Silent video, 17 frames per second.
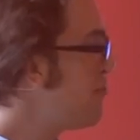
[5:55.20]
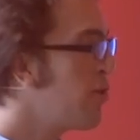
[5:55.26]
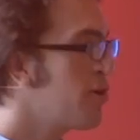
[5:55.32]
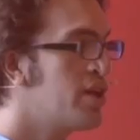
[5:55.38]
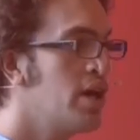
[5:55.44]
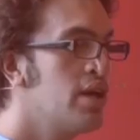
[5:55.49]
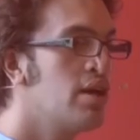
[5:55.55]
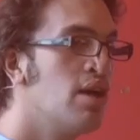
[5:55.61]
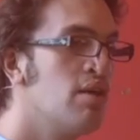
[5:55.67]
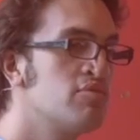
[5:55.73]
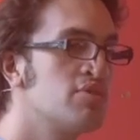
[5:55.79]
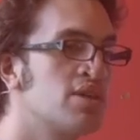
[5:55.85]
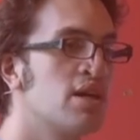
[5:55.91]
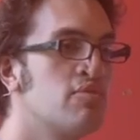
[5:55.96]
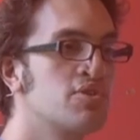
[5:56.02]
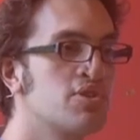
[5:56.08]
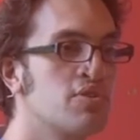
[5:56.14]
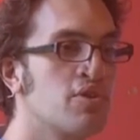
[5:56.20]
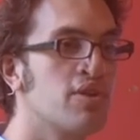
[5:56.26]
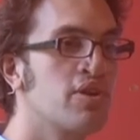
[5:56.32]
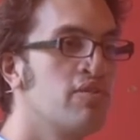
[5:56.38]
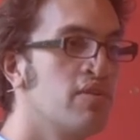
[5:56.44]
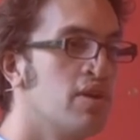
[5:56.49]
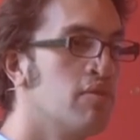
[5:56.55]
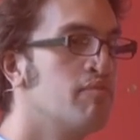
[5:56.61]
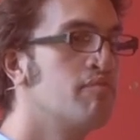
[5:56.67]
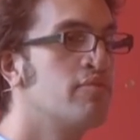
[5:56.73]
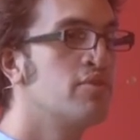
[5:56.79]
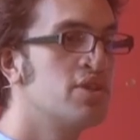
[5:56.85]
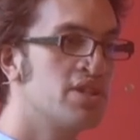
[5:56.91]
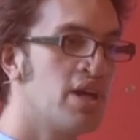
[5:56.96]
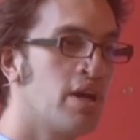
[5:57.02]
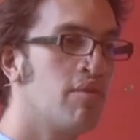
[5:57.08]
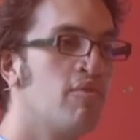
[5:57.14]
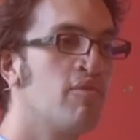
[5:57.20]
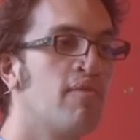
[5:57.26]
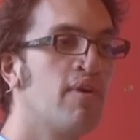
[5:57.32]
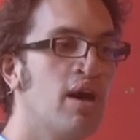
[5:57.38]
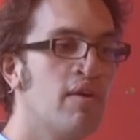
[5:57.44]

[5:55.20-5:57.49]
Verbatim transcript: portail et là vous allez vous authentifier. Généralement bah,